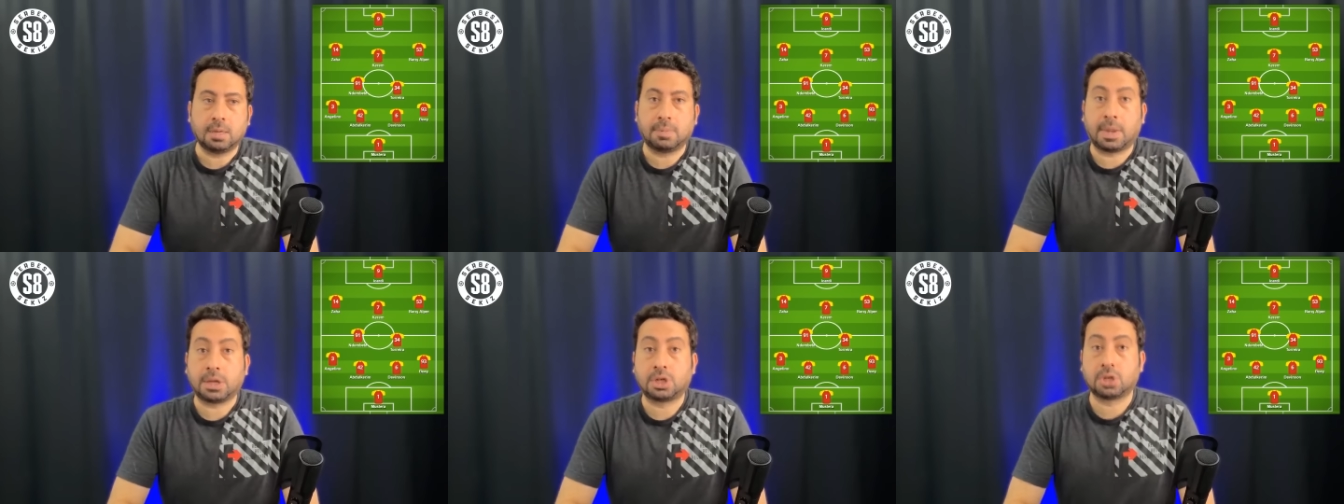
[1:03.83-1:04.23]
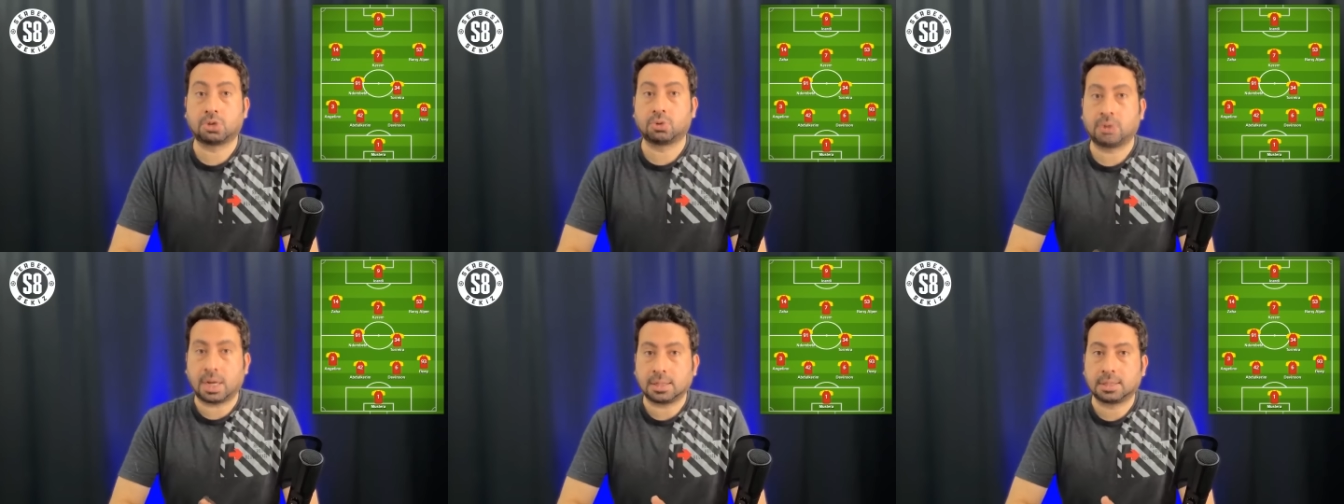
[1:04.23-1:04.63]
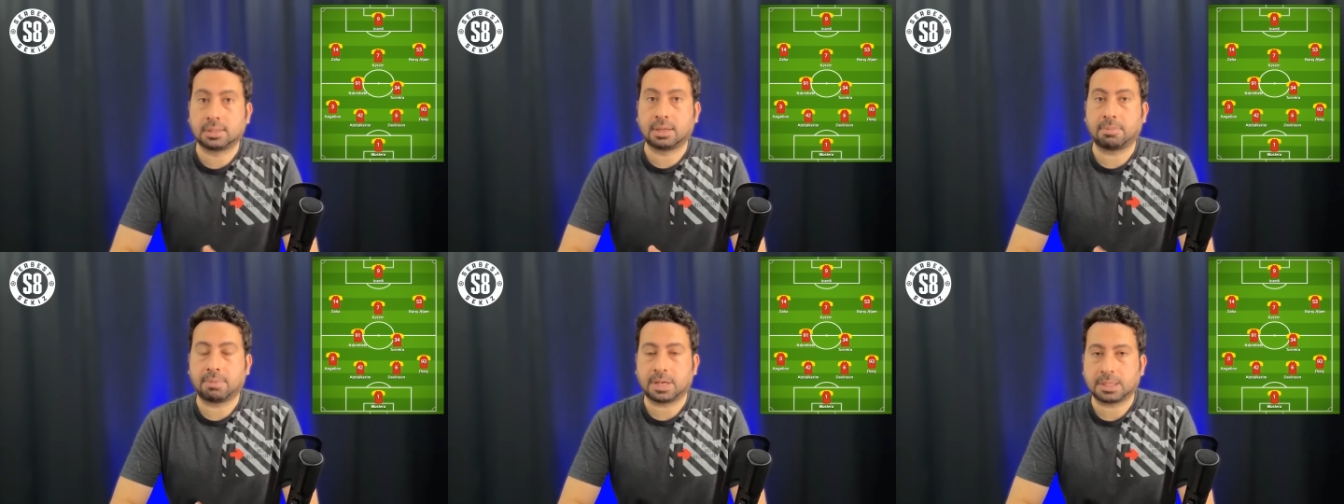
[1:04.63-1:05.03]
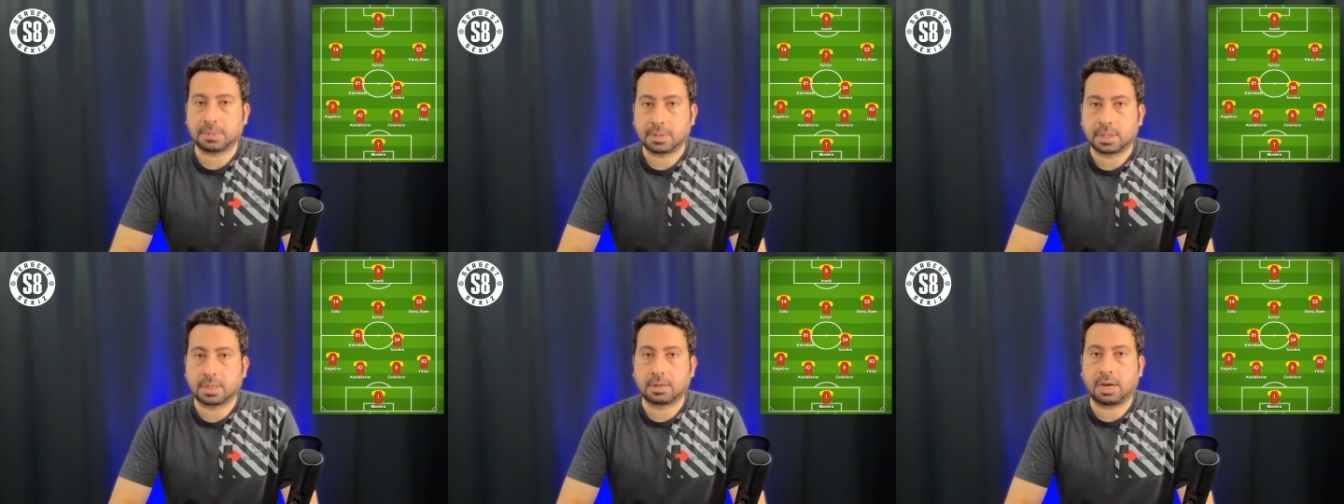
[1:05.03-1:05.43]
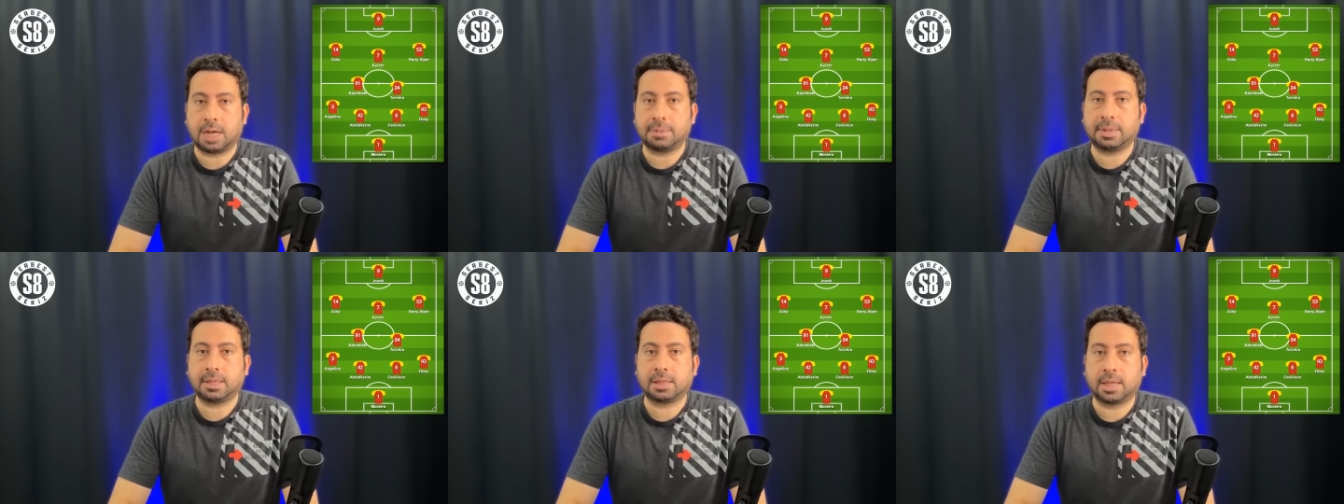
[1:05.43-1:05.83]
Manchester United deplasmanındaki
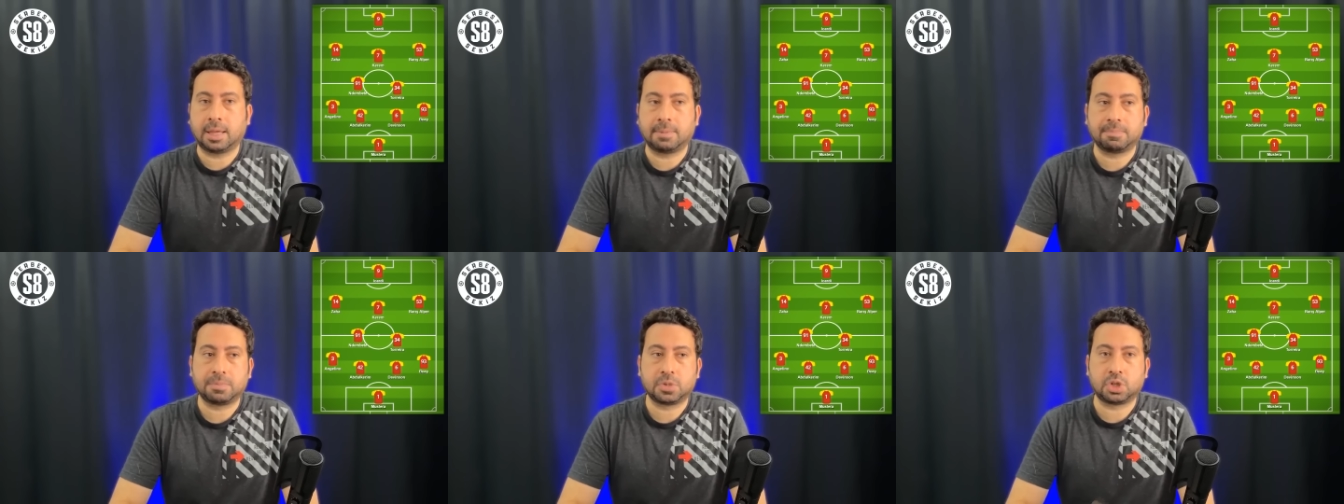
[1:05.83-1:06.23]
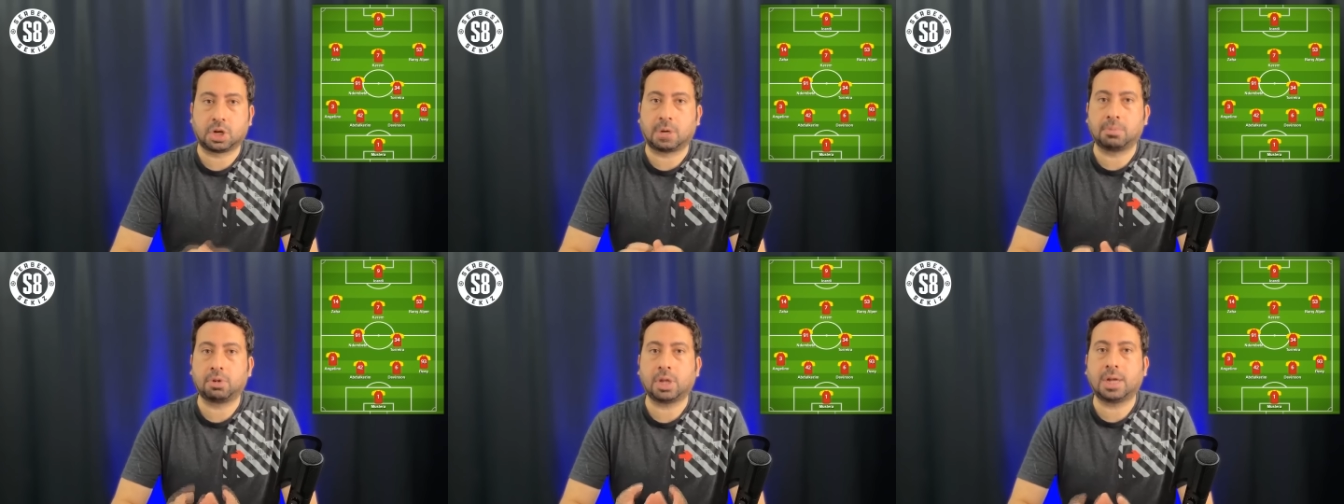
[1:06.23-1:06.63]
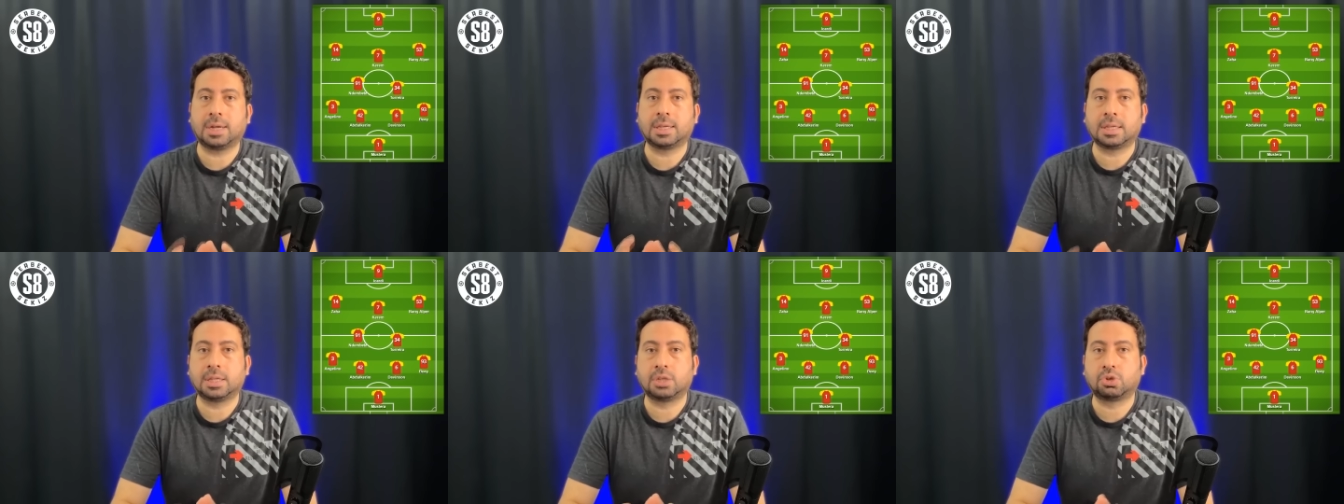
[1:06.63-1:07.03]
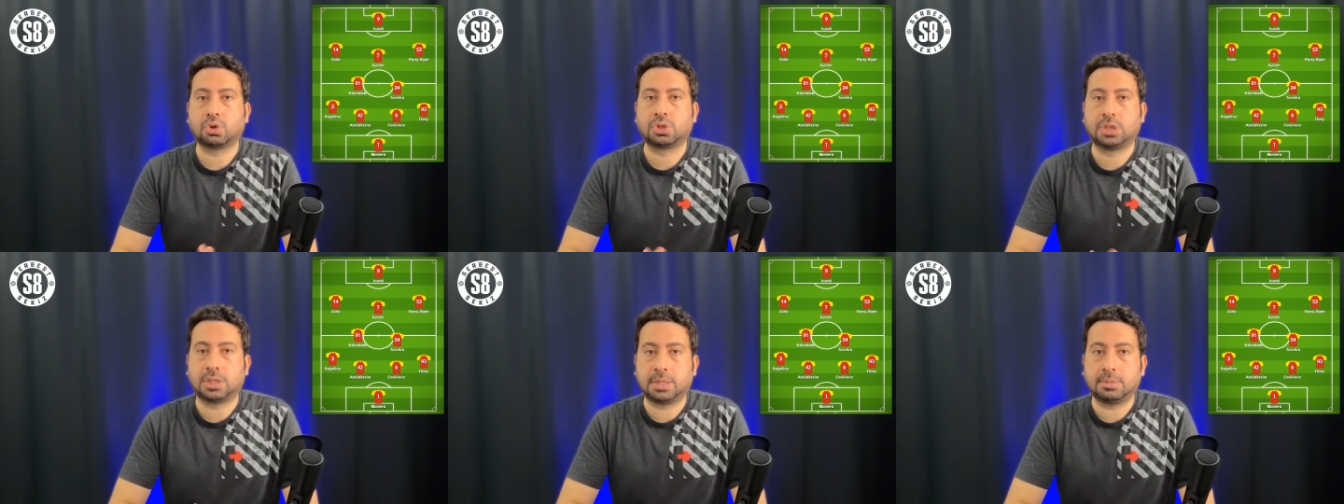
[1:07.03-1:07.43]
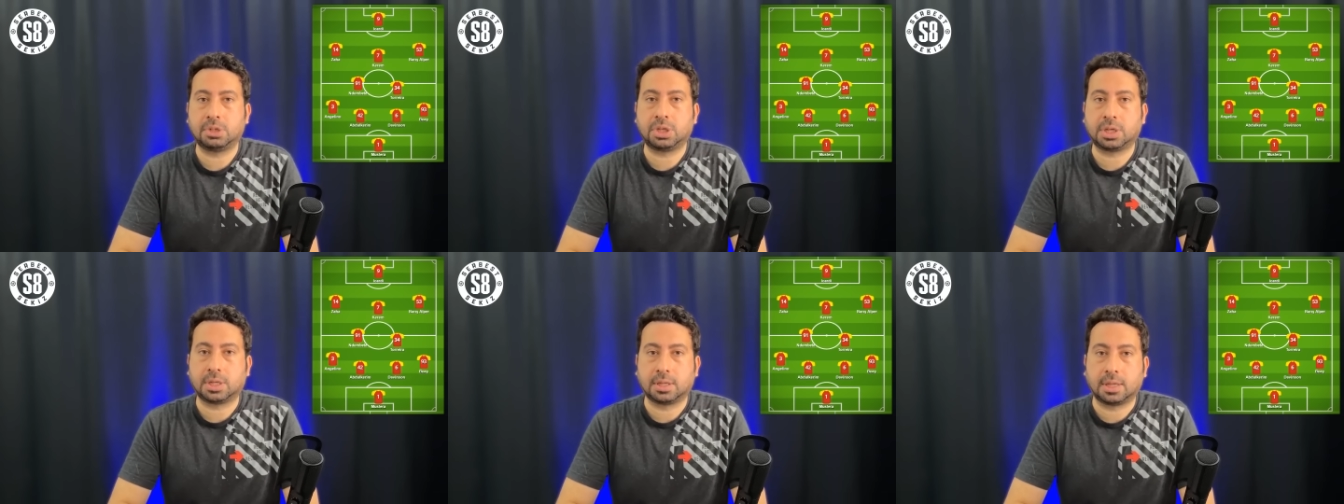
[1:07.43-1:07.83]
galibiyetle Şampiyonlar Ligi'nde çok ciddi bir
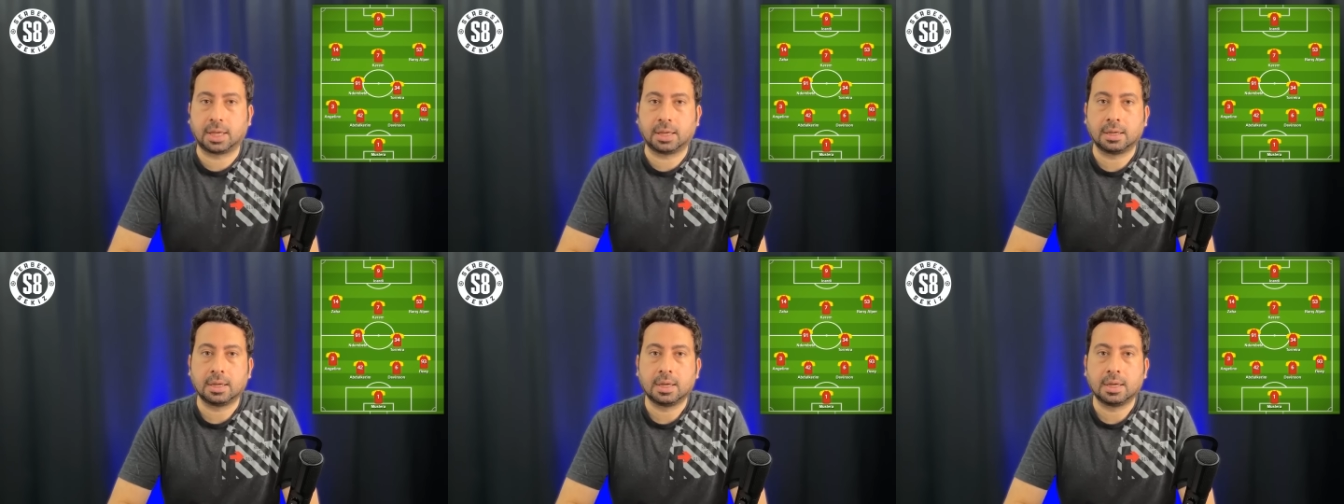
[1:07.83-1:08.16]
şekilde